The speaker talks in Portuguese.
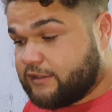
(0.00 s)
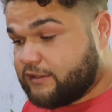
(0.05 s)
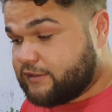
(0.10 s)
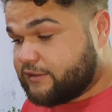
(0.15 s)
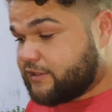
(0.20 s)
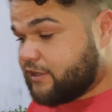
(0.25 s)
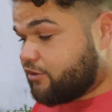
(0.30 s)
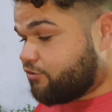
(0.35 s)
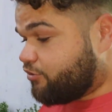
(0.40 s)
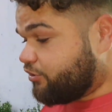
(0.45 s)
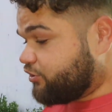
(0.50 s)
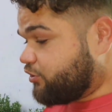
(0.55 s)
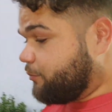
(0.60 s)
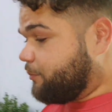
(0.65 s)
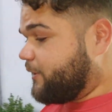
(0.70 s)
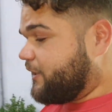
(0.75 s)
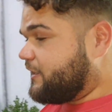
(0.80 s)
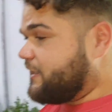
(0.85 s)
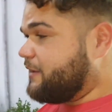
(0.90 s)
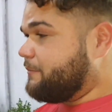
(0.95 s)
aqui? Então, quando eu
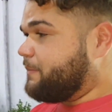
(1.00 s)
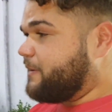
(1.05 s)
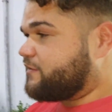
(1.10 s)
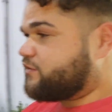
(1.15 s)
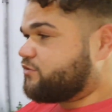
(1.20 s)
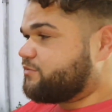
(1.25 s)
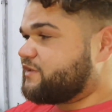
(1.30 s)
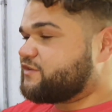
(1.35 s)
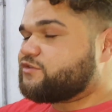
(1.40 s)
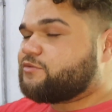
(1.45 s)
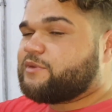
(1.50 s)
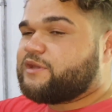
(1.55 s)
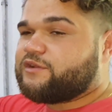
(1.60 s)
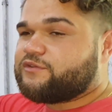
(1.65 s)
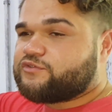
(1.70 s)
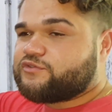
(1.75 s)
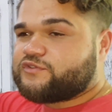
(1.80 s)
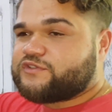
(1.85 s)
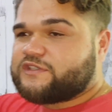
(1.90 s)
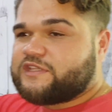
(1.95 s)
peguei, passou mais ou
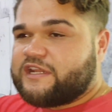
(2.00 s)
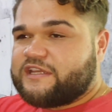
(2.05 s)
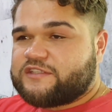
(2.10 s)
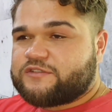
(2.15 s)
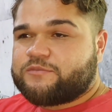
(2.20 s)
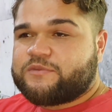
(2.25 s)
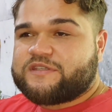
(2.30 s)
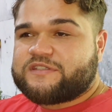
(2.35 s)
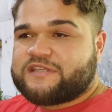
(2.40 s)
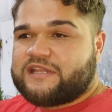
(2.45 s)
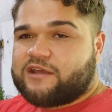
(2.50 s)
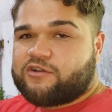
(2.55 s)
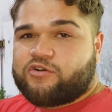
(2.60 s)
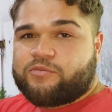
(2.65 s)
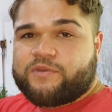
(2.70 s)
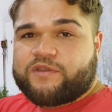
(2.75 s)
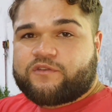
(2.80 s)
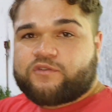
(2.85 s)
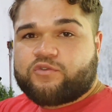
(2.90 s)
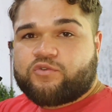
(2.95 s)
menos uns três meses, ela
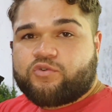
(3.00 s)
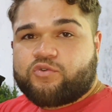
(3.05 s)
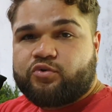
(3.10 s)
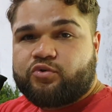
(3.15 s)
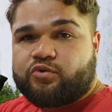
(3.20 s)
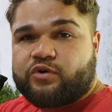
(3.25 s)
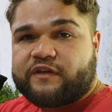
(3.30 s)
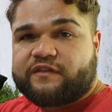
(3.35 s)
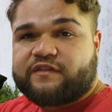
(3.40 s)
começou a